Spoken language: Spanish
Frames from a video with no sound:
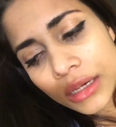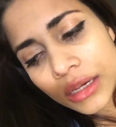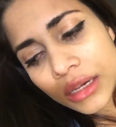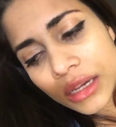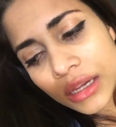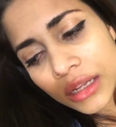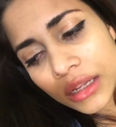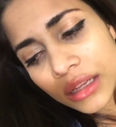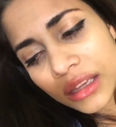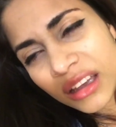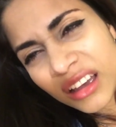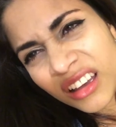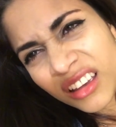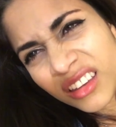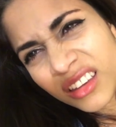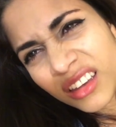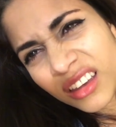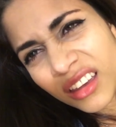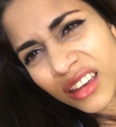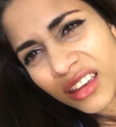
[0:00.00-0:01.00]
que, ay,
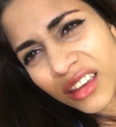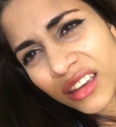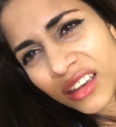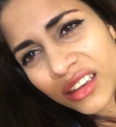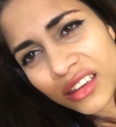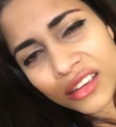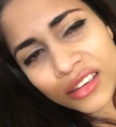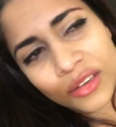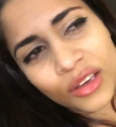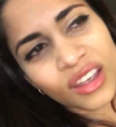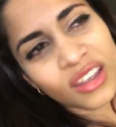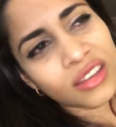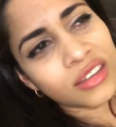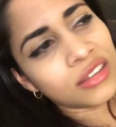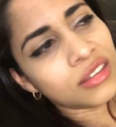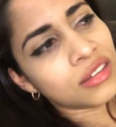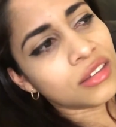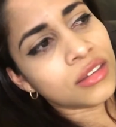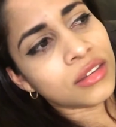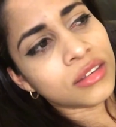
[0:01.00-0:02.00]
que,
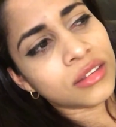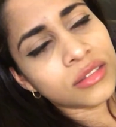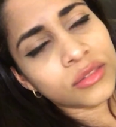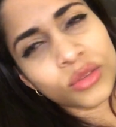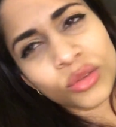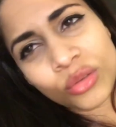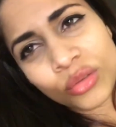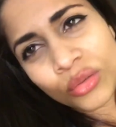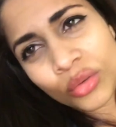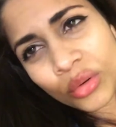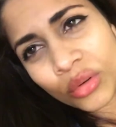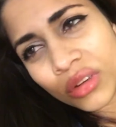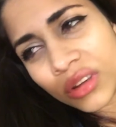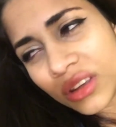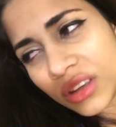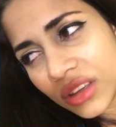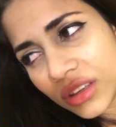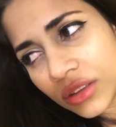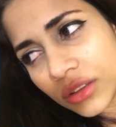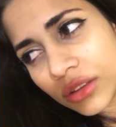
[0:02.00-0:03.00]
ay,
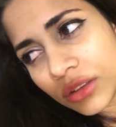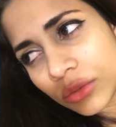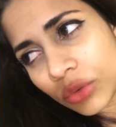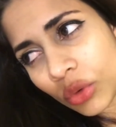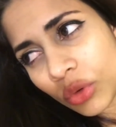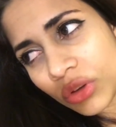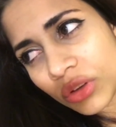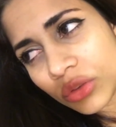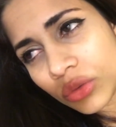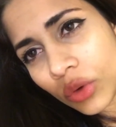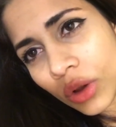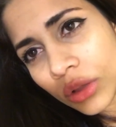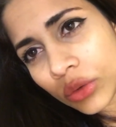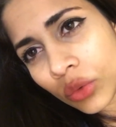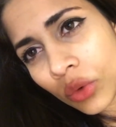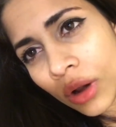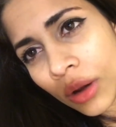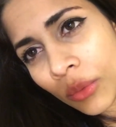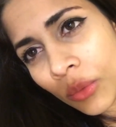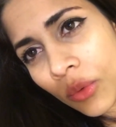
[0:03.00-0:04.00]
estoy, estoy toda,
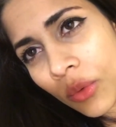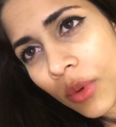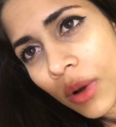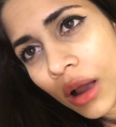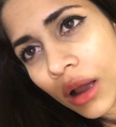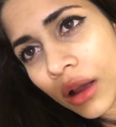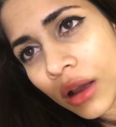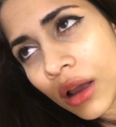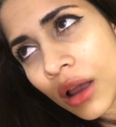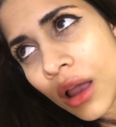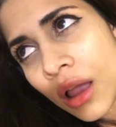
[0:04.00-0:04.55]
toda boba.